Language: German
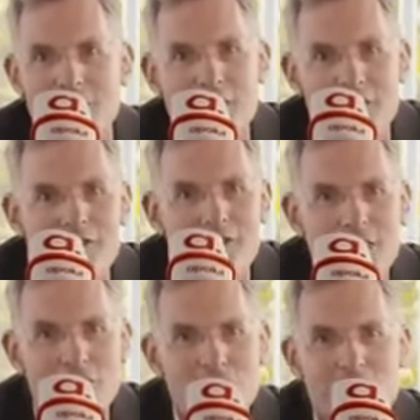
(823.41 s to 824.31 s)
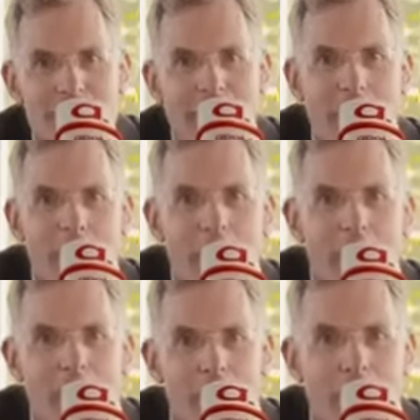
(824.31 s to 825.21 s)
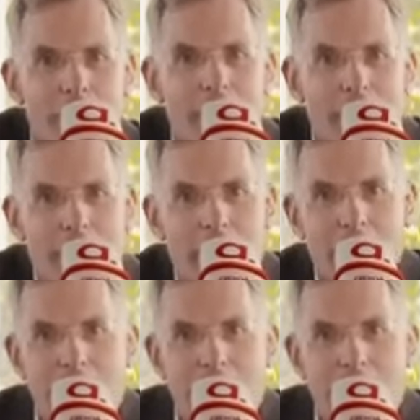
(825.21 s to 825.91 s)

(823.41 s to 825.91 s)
Das hat es in der Geschichte auch öfter gegeben.